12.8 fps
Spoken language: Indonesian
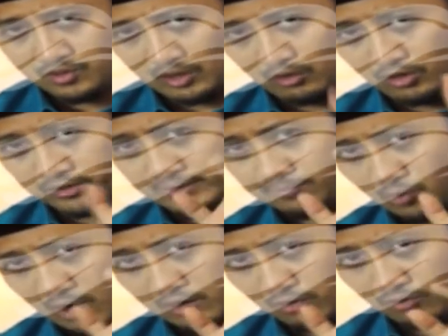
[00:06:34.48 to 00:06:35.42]
Kalau ente
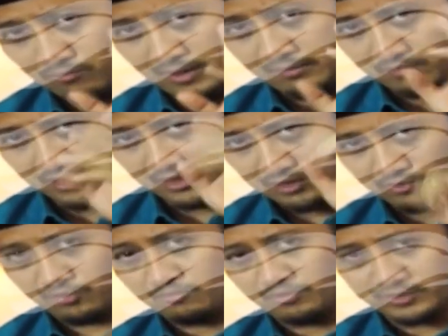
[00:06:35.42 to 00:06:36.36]
mau Ar-Rahman,
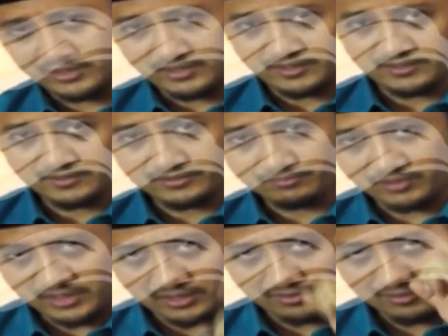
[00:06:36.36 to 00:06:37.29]
begini ngomongnya.
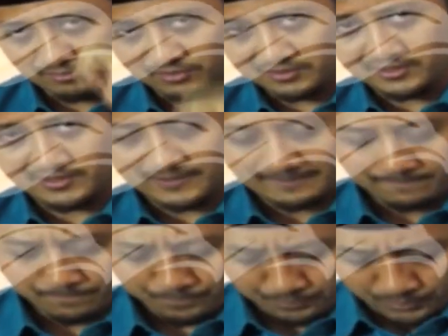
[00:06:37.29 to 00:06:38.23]
Begini ngomongnya.
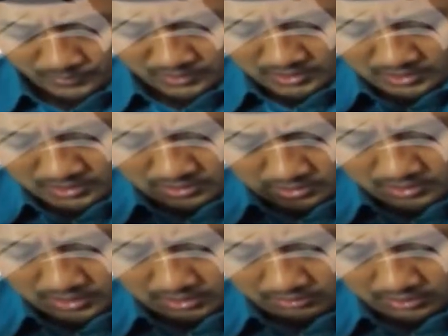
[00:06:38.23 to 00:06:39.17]

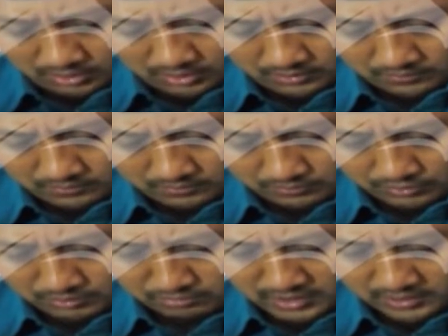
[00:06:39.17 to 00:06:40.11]
Ya Allah,
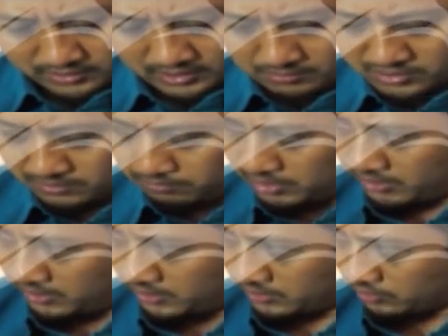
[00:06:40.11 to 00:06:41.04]
mudah-mudahan saya bisa
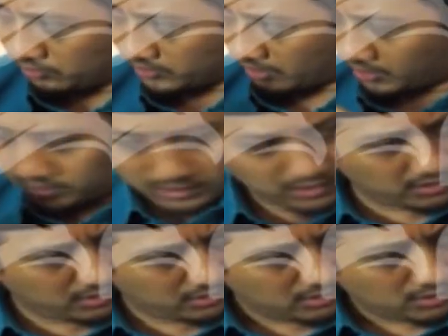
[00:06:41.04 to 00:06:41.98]
beli nih kontrakan
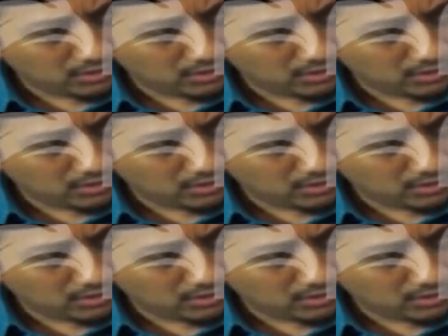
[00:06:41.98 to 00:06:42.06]
ini